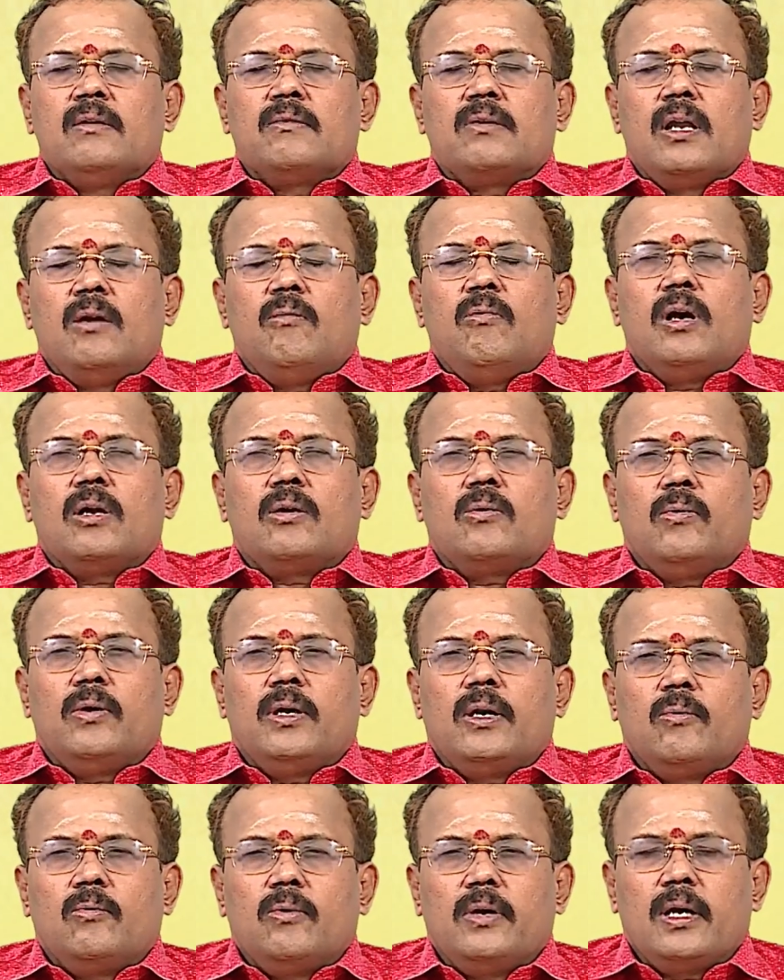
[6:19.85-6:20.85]
செல்வாக்கு
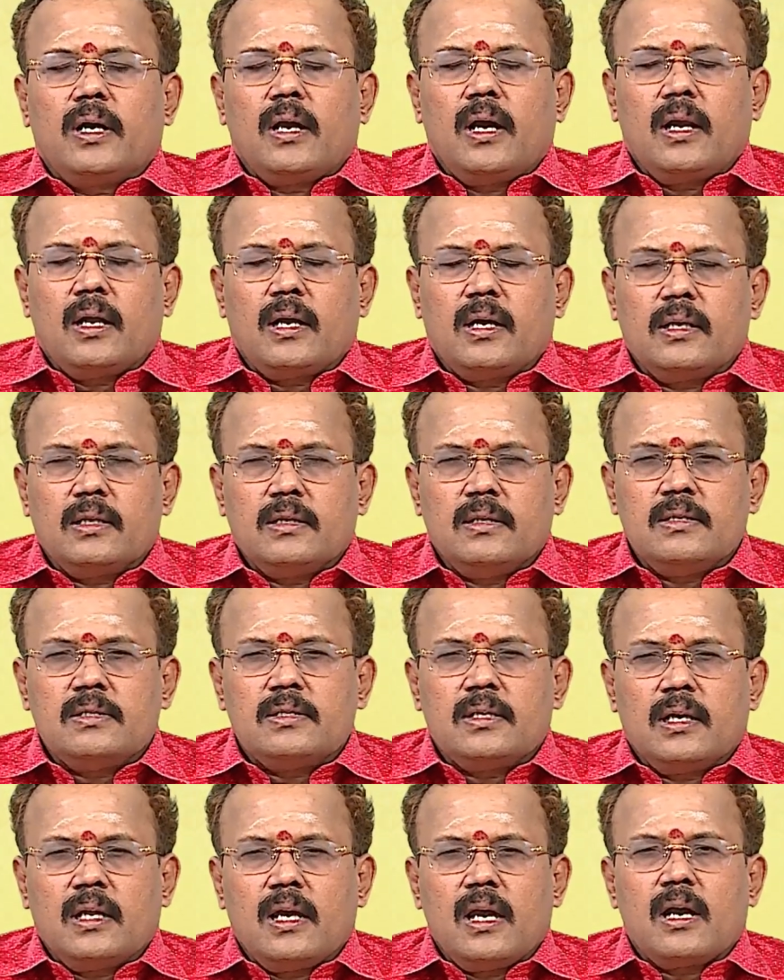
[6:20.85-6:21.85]
உயரக்கூடிய காலகட்டத்தை
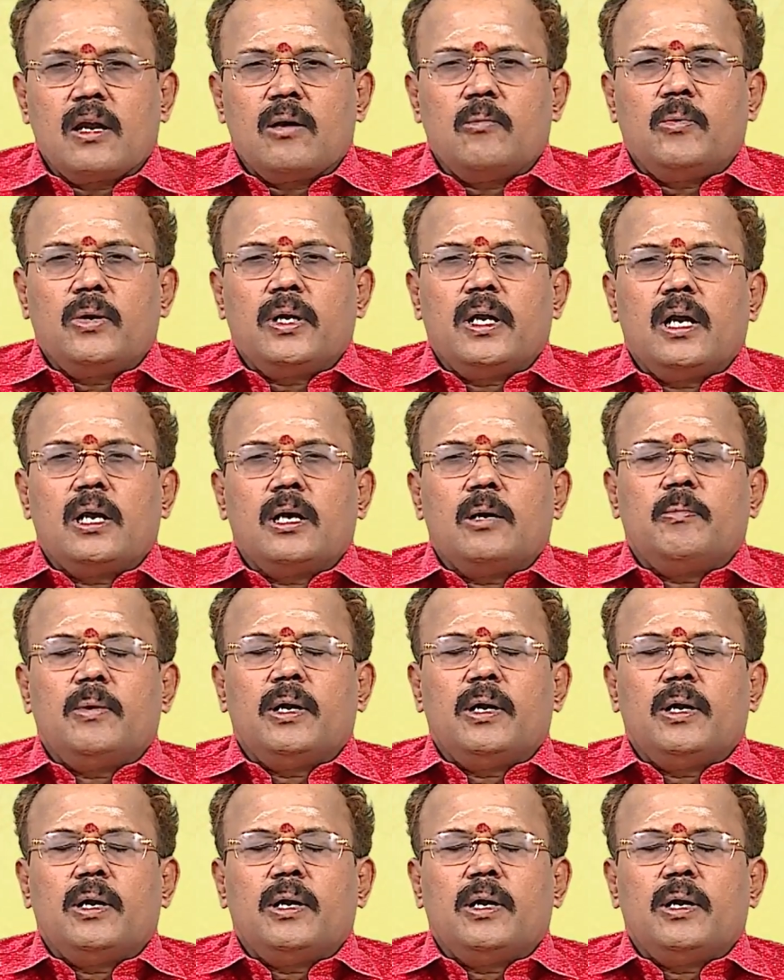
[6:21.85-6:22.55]
சரியாக முறையாக